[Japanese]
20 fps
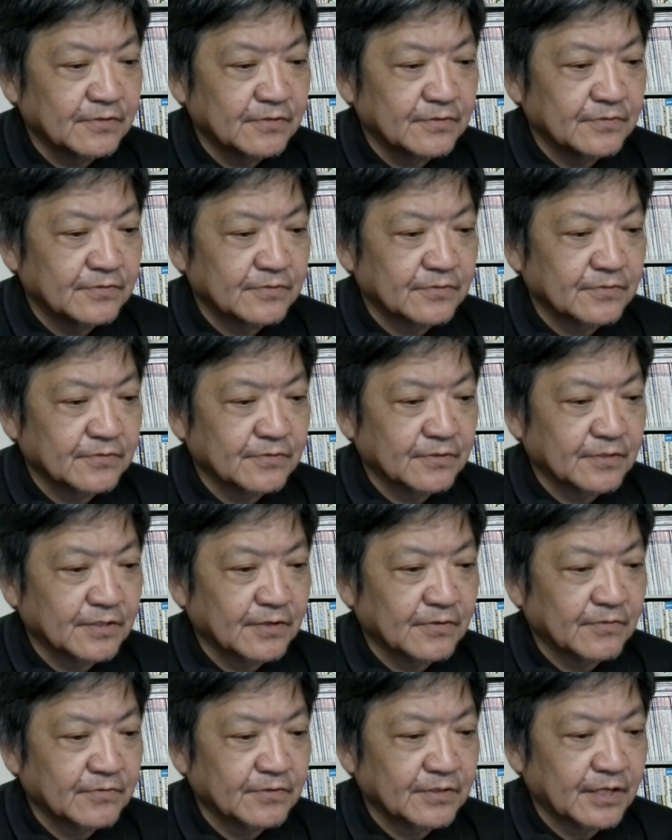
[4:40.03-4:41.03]
いうこと
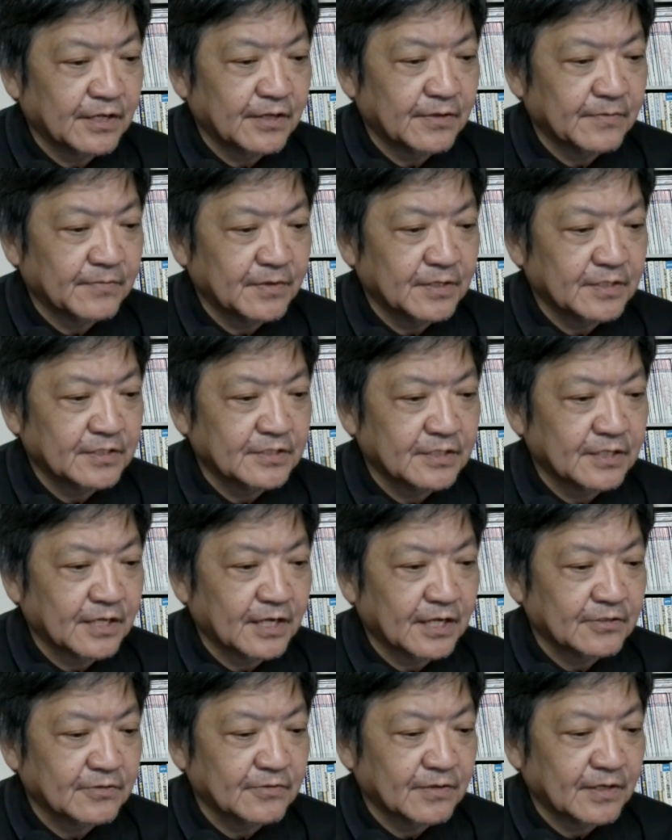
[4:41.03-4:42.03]
でございまして
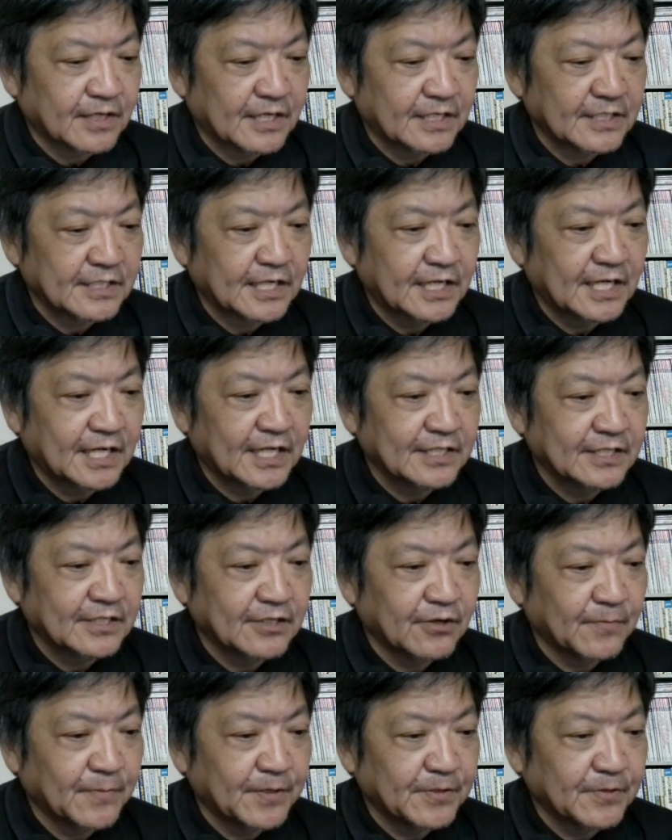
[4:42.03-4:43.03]
あとは金払っ
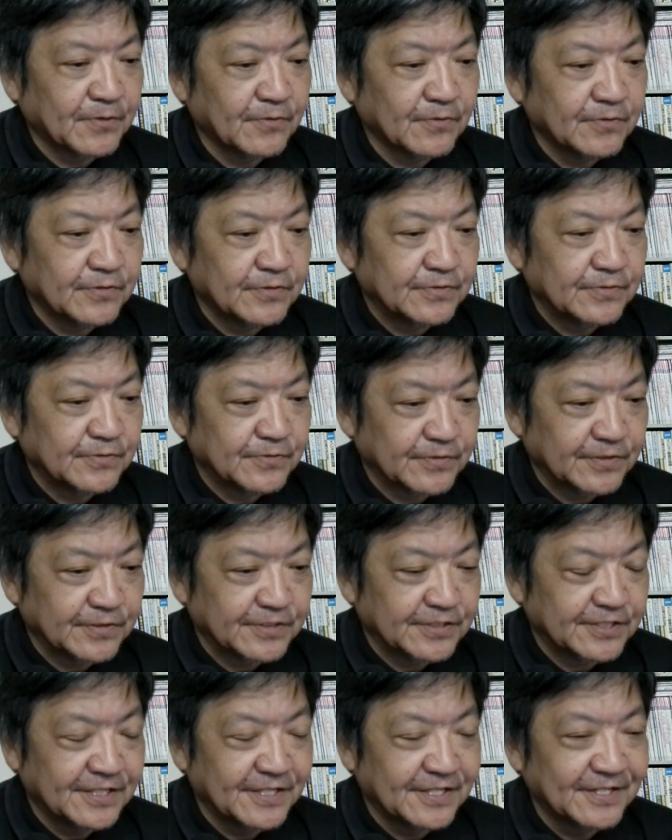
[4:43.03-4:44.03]
て読めということ
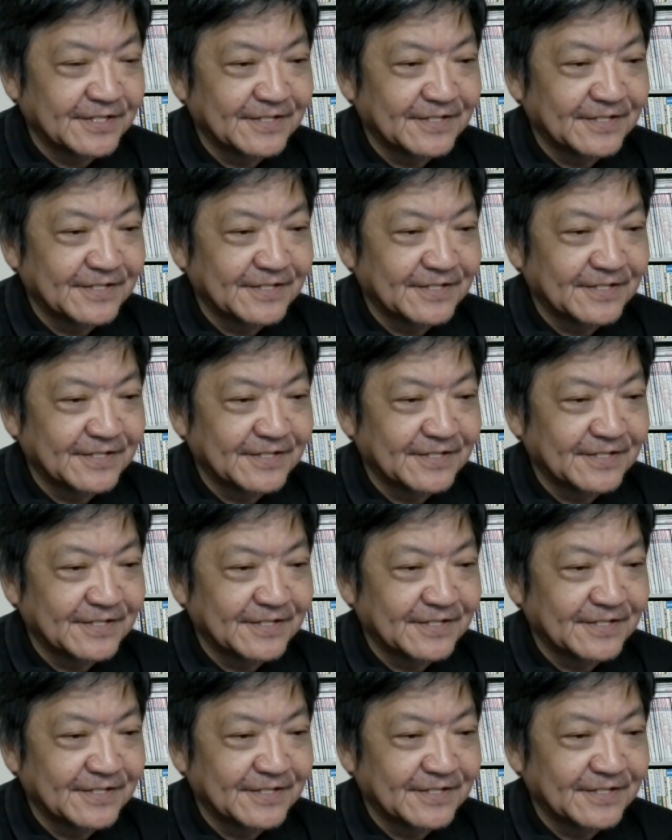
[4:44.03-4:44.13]
ですね